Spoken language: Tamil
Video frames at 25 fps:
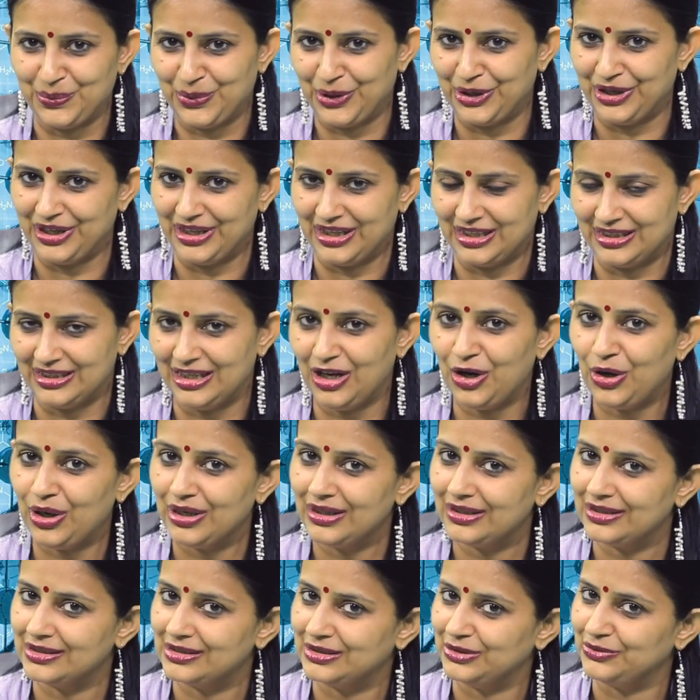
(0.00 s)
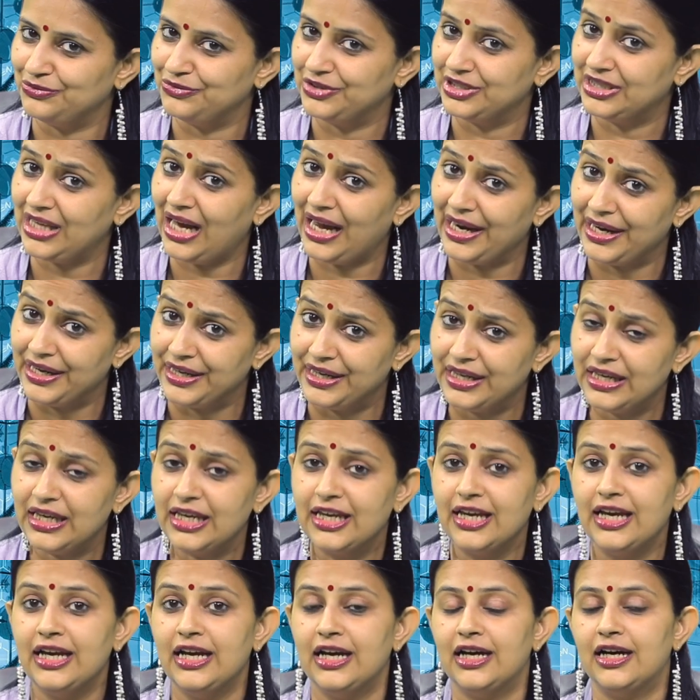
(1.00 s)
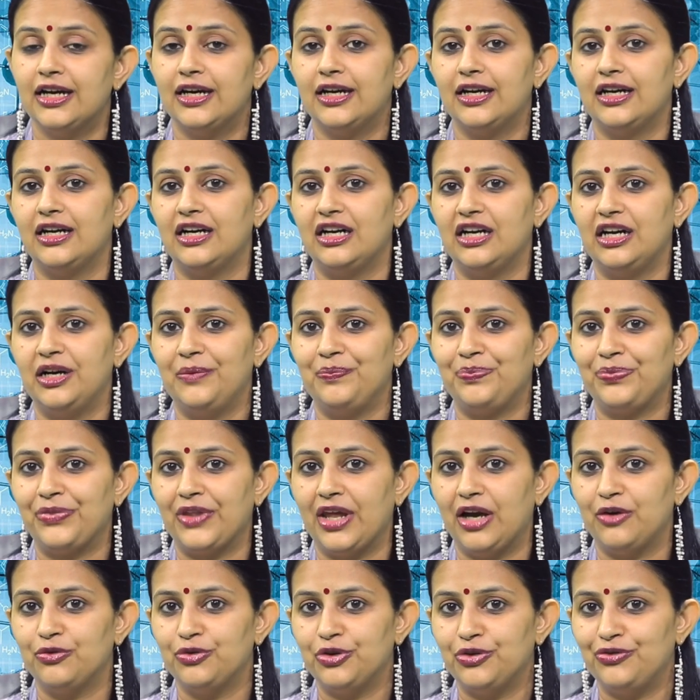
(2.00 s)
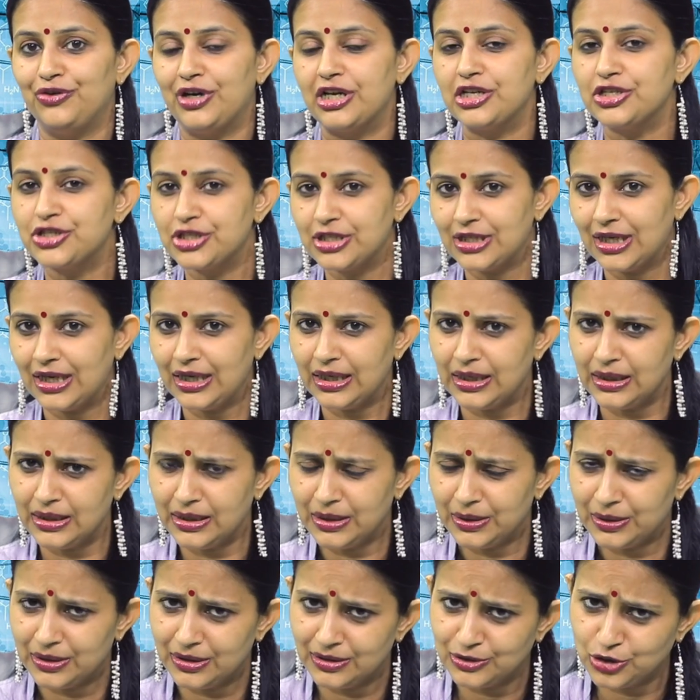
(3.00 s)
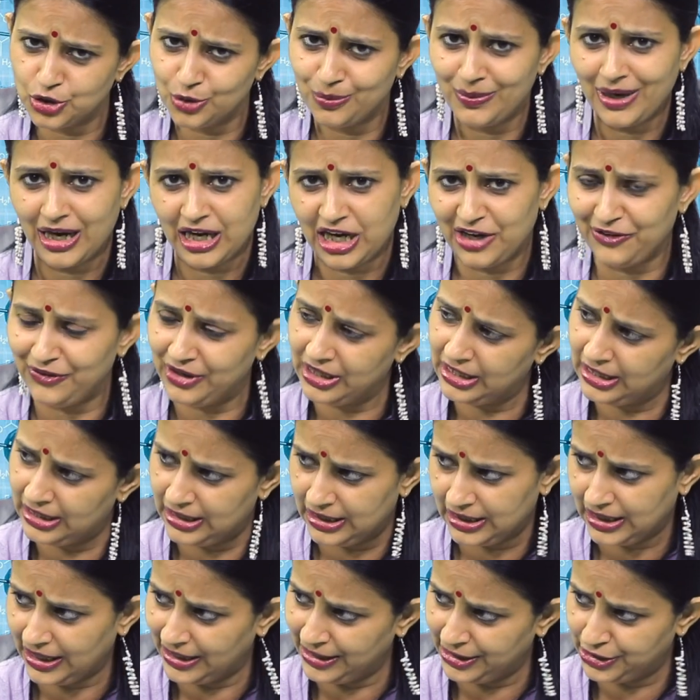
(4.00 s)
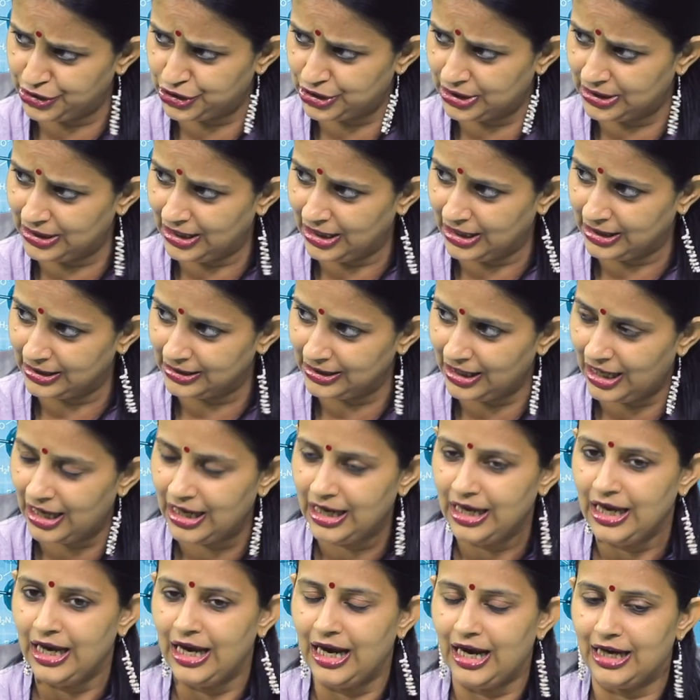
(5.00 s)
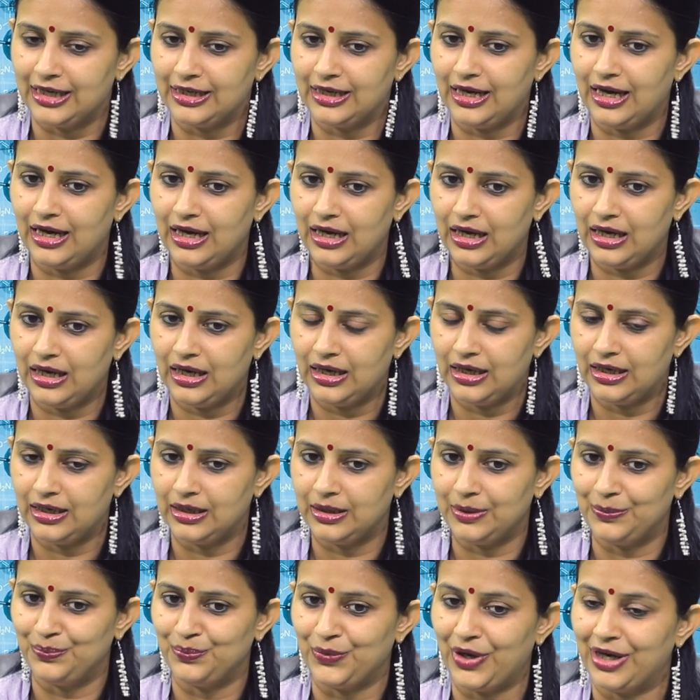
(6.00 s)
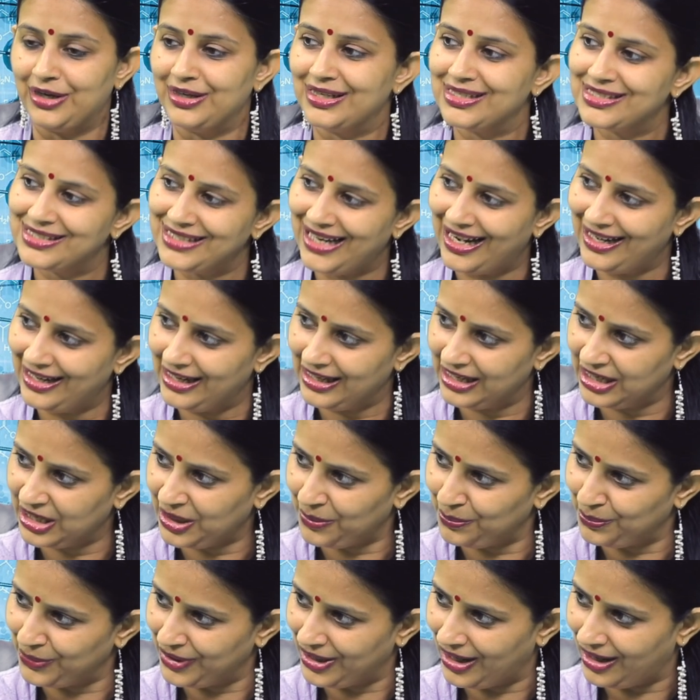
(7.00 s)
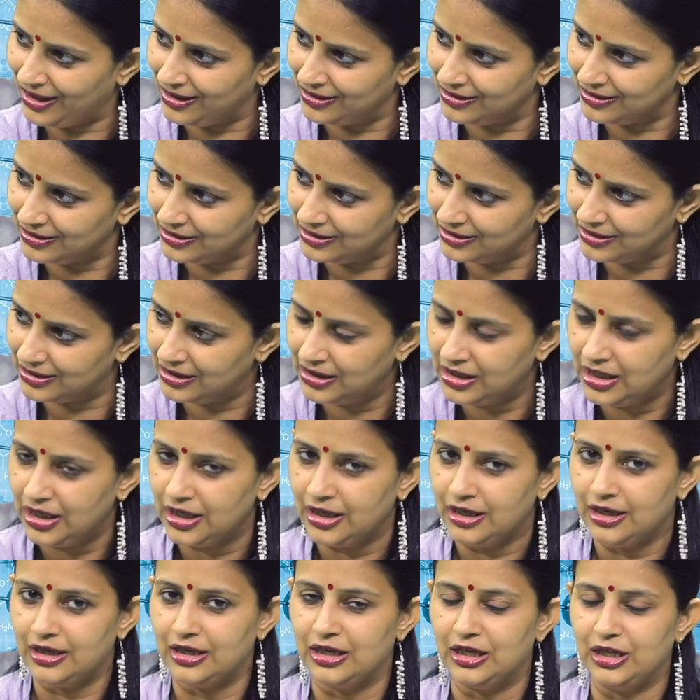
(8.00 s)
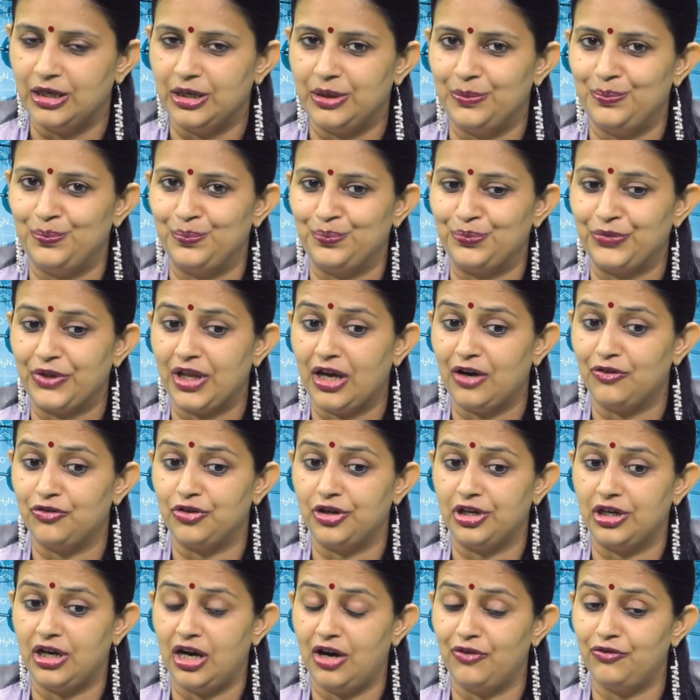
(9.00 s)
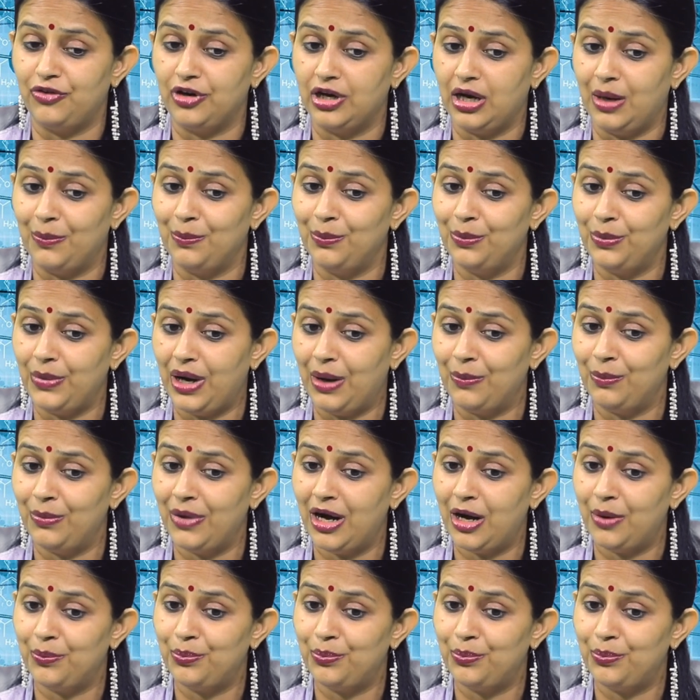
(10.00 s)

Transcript: பொண்ணு இருந்தால் ஆட்டிசம் வித் ஐடி அவள் வரிச்சு சுமாராகவே நல்ல கண்டிஷனில் இருந்தா ஆனால் அண்டர்ஸ்டாண்டிங் கம்மியாக இருந்தது அவள் அவள் அம் அம்மா